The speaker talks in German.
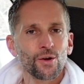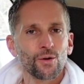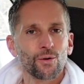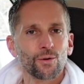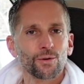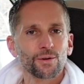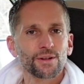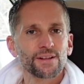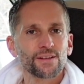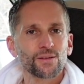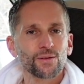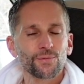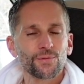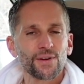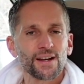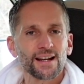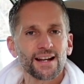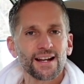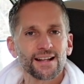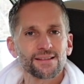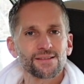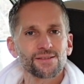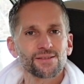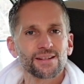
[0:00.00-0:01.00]
Und insofern
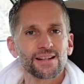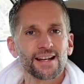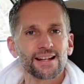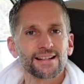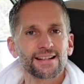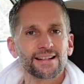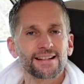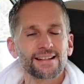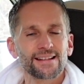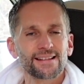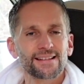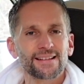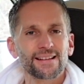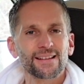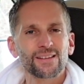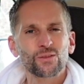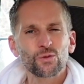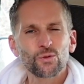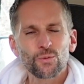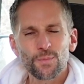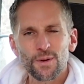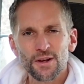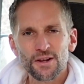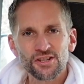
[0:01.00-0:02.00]
kannst du deine Liste
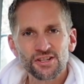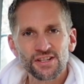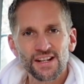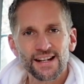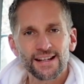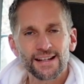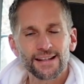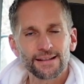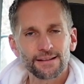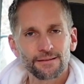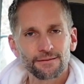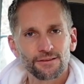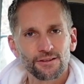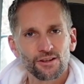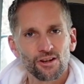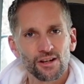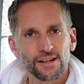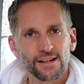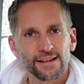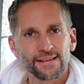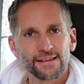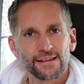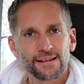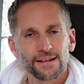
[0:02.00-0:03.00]
super schnell
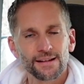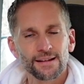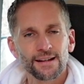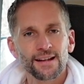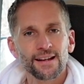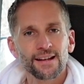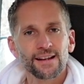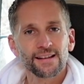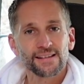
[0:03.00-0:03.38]
individualisieren.